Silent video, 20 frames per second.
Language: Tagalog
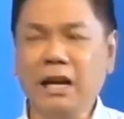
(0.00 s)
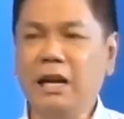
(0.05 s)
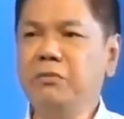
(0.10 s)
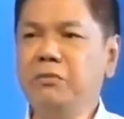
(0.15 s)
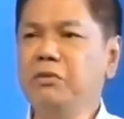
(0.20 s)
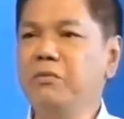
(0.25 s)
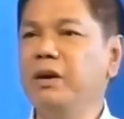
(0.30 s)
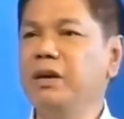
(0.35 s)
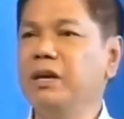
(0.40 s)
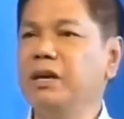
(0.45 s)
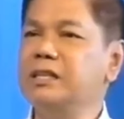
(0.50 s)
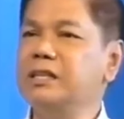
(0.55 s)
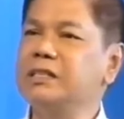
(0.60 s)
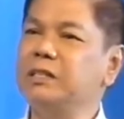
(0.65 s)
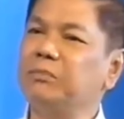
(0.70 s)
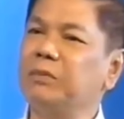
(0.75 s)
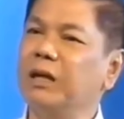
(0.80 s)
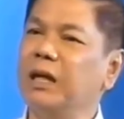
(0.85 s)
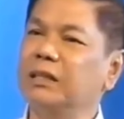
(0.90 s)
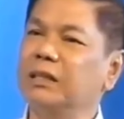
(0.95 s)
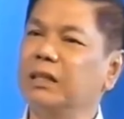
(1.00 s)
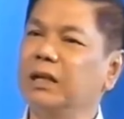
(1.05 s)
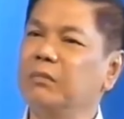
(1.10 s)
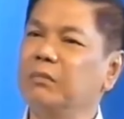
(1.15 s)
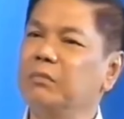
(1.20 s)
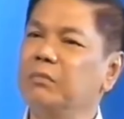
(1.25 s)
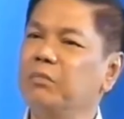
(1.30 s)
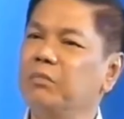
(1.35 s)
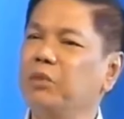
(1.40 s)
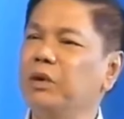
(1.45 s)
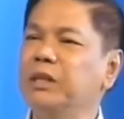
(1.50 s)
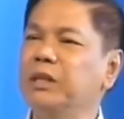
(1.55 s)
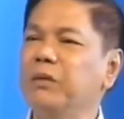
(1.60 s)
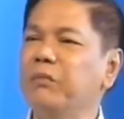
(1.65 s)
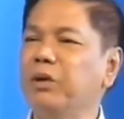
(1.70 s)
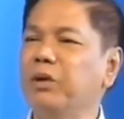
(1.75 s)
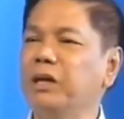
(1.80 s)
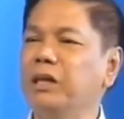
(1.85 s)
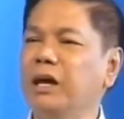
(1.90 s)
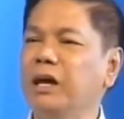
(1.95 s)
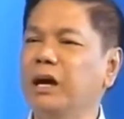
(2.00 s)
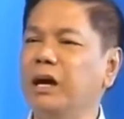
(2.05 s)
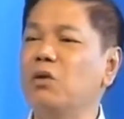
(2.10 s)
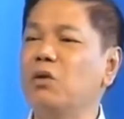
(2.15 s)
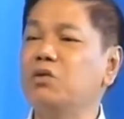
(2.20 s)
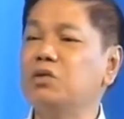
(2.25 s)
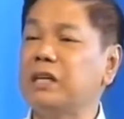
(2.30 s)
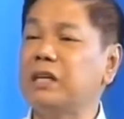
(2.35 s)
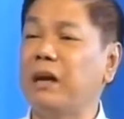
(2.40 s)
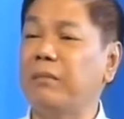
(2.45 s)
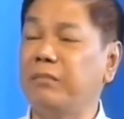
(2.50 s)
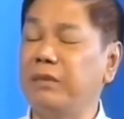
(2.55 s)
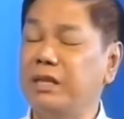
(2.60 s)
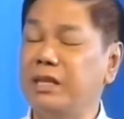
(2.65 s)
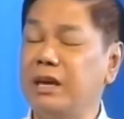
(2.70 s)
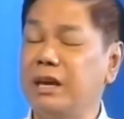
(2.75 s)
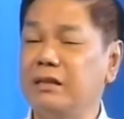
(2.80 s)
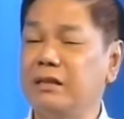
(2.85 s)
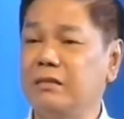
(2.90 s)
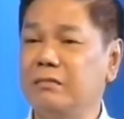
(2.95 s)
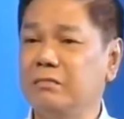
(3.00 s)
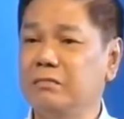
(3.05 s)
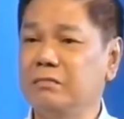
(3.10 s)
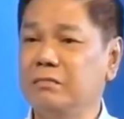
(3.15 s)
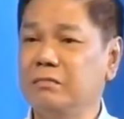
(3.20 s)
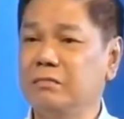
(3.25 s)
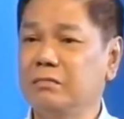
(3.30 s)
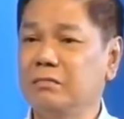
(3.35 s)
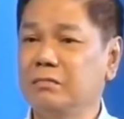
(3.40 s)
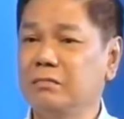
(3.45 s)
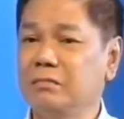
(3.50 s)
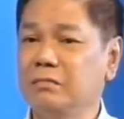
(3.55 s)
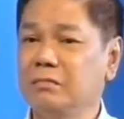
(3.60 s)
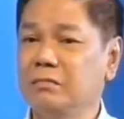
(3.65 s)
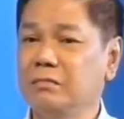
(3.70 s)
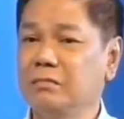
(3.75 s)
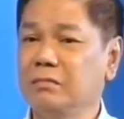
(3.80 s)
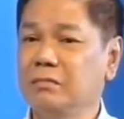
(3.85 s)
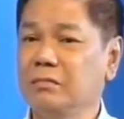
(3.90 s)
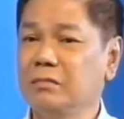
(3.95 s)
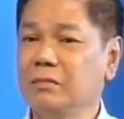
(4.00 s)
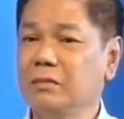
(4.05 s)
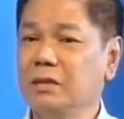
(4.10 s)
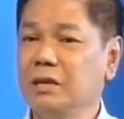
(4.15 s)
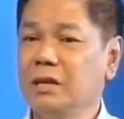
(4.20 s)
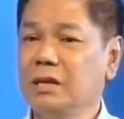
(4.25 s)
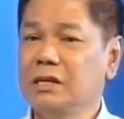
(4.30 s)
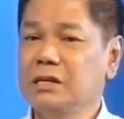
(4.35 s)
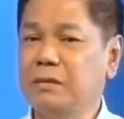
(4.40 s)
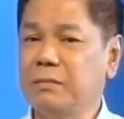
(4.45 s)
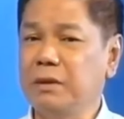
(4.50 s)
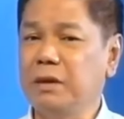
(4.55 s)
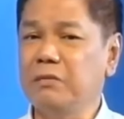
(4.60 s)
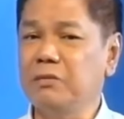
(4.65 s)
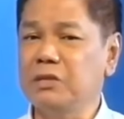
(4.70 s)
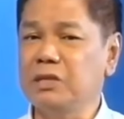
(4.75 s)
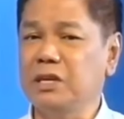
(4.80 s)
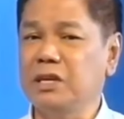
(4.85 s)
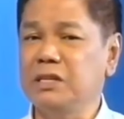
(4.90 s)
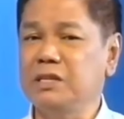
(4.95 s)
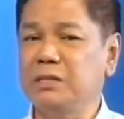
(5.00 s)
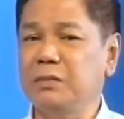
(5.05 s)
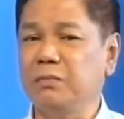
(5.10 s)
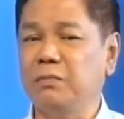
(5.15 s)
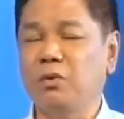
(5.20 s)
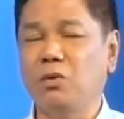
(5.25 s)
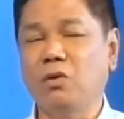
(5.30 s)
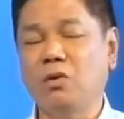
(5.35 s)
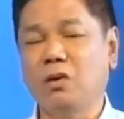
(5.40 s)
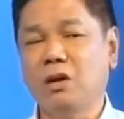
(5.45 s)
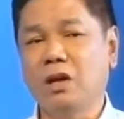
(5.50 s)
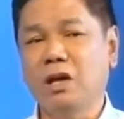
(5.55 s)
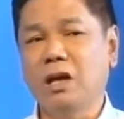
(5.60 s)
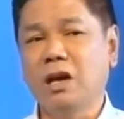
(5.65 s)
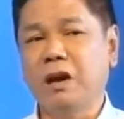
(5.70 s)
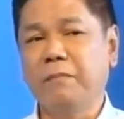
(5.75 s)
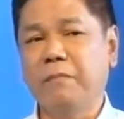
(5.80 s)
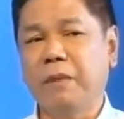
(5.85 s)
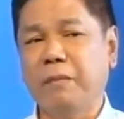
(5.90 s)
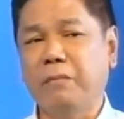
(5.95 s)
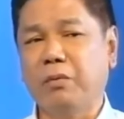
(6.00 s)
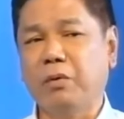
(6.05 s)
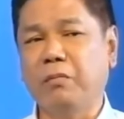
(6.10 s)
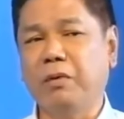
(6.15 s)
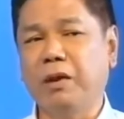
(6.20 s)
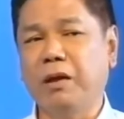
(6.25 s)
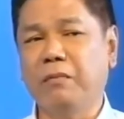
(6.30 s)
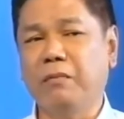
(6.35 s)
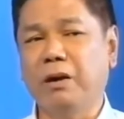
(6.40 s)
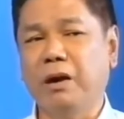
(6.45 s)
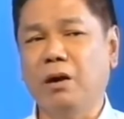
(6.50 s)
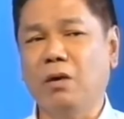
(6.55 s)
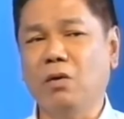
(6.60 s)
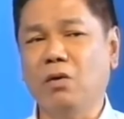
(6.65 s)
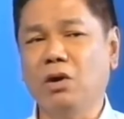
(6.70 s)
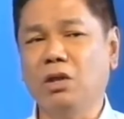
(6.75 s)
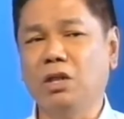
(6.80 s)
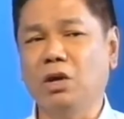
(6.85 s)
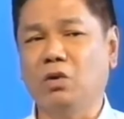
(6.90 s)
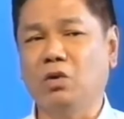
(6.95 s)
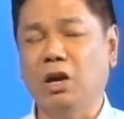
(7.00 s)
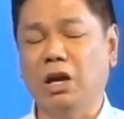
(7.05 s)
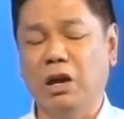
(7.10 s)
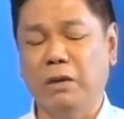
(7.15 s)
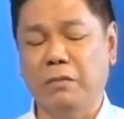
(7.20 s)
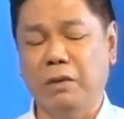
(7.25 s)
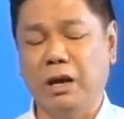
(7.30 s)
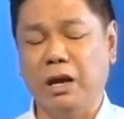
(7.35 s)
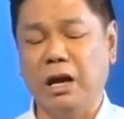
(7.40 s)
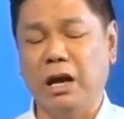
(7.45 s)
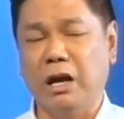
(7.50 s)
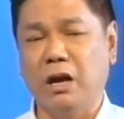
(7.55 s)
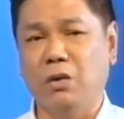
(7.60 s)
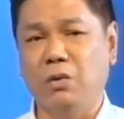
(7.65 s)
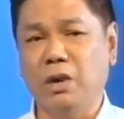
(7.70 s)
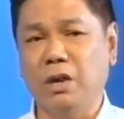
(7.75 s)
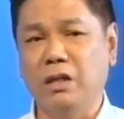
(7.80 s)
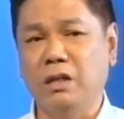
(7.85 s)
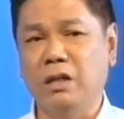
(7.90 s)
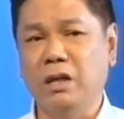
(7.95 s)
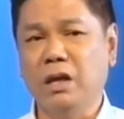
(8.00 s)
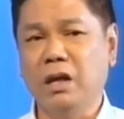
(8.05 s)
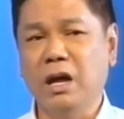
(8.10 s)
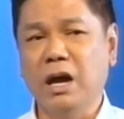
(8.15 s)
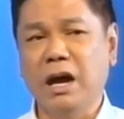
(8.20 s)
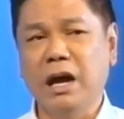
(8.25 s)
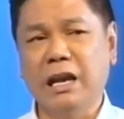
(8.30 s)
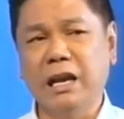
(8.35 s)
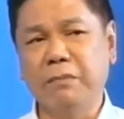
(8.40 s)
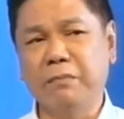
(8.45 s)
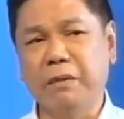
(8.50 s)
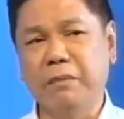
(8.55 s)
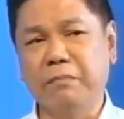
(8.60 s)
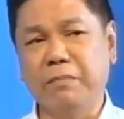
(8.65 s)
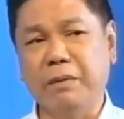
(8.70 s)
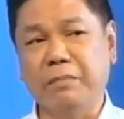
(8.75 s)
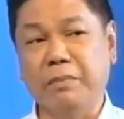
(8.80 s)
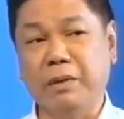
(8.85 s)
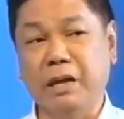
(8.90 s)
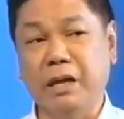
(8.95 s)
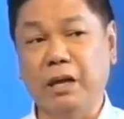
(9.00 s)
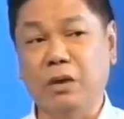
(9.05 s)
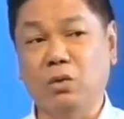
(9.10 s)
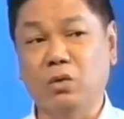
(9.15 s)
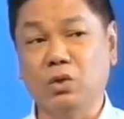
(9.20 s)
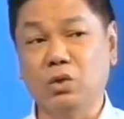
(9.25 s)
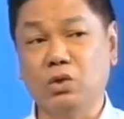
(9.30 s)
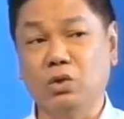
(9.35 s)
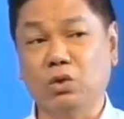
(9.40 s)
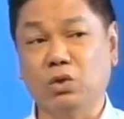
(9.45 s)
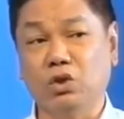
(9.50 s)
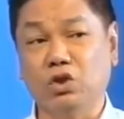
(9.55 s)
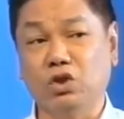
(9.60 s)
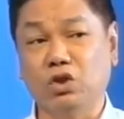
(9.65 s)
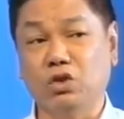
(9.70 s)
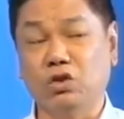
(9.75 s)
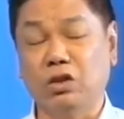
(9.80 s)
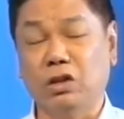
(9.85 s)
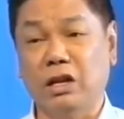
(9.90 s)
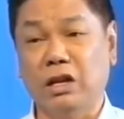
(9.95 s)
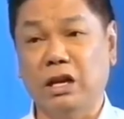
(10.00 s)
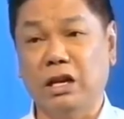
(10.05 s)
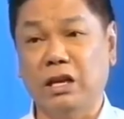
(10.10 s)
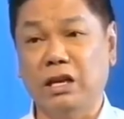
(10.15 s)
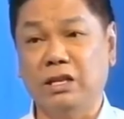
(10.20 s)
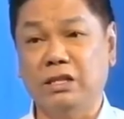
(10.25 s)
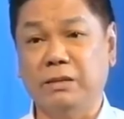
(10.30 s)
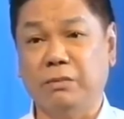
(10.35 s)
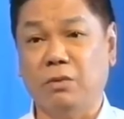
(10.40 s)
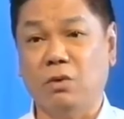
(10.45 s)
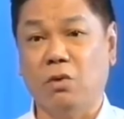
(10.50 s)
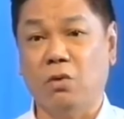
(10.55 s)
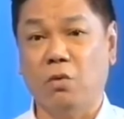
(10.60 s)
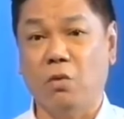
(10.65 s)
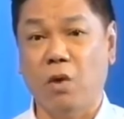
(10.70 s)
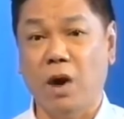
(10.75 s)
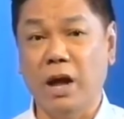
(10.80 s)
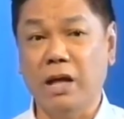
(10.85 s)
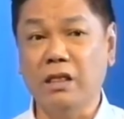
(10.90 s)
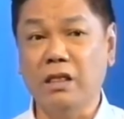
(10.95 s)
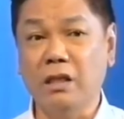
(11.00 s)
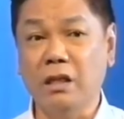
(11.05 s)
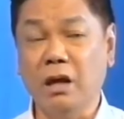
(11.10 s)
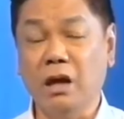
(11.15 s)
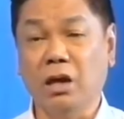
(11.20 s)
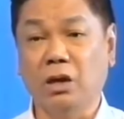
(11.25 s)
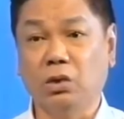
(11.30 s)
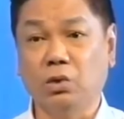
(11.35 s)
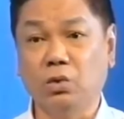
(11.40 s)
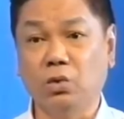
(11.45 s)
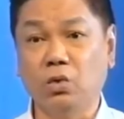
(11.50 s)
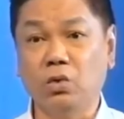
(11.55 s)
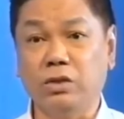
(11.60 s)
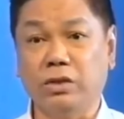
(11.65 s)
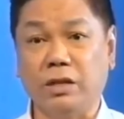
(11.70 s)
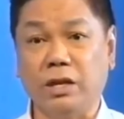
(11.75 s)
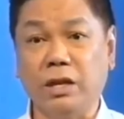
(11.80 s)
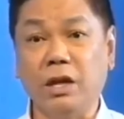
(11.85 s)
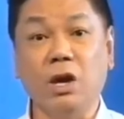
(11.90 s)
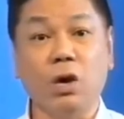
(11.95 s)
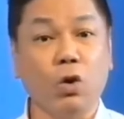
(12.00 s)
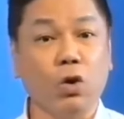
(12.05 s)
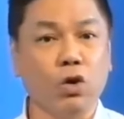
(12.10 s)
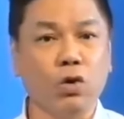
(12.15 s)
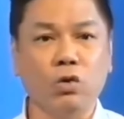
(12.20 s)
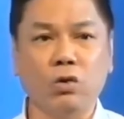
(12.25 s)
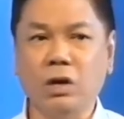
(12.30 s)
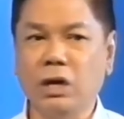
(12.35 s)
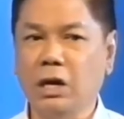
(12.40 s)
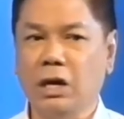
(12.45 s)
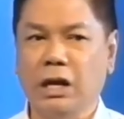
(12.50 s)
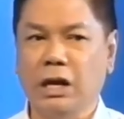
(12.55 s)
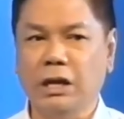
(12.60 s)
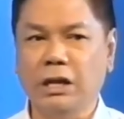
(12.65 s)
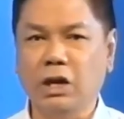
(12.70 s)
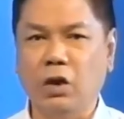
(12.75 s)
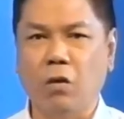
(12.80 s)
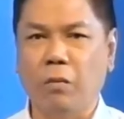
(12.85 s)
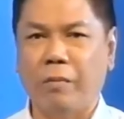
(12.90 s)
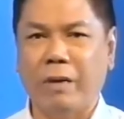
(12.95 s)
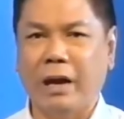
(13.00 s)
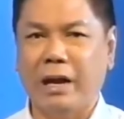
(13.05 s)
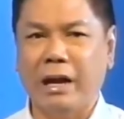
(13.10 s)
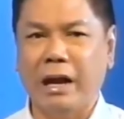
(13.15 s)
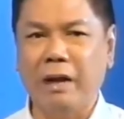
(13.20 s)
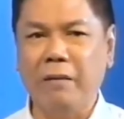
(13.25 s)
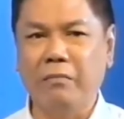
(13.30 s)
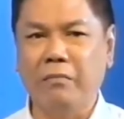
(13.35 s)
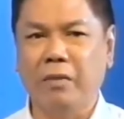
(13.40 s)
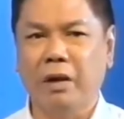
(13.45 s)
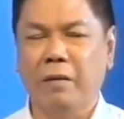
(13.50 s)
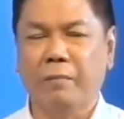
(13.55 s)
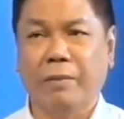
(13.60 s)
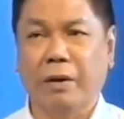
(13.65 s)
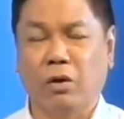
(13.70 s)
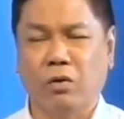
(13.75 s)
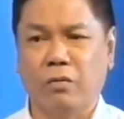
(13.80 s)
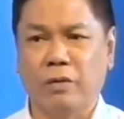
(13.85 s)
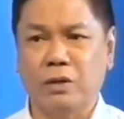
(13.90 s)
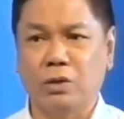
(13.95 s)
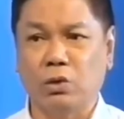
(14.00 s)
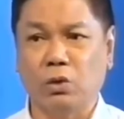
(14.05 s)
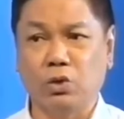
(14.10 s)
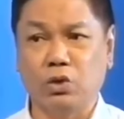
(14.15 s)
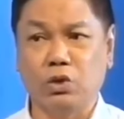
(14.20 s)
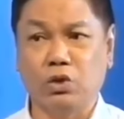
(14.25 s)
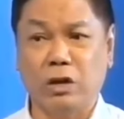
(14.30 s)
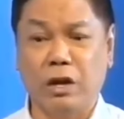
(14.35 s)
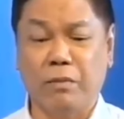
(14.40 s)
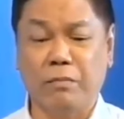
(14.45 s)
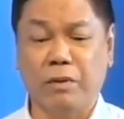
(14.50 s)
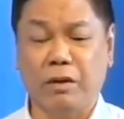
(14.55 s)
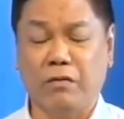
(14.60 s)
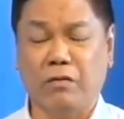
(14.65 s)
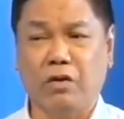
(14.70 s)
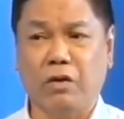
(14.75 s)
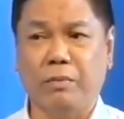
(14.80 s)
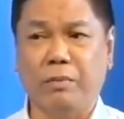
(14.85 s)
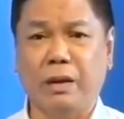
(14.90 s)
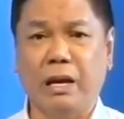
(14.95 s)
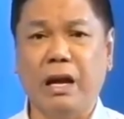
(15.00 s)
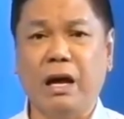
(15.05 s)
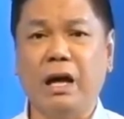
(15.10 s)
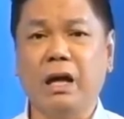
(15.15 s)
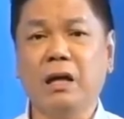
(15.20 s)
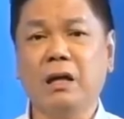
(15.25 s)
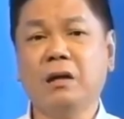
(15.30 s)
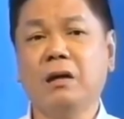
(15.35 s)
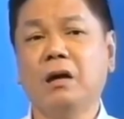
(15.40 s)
Alam niyo ba yung isip natin, pwedeng-pwede ang kausapin yan. Sabihin mo sa isip mo, may problema ako, hindi ko alam ang gagawin. Alin bang pipiliin kong solusyon na naiisip ko? One, two, three, o yung hindi ko pa alam, pero may solusyon number four pala.